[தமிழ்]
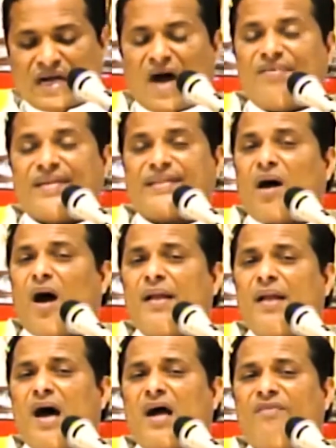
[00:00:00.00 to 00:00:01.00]
அவர்
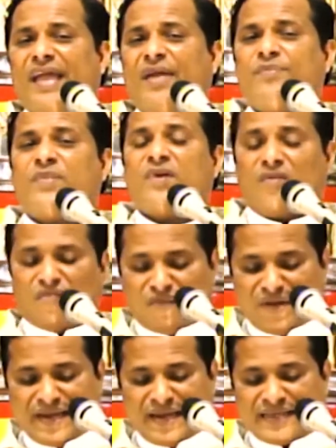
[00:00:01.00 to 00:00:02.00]
தானாகவே
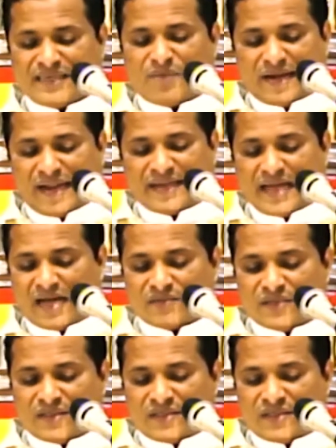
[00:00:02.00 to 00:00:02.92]
விண்ணேற்றம் அடைந்தார்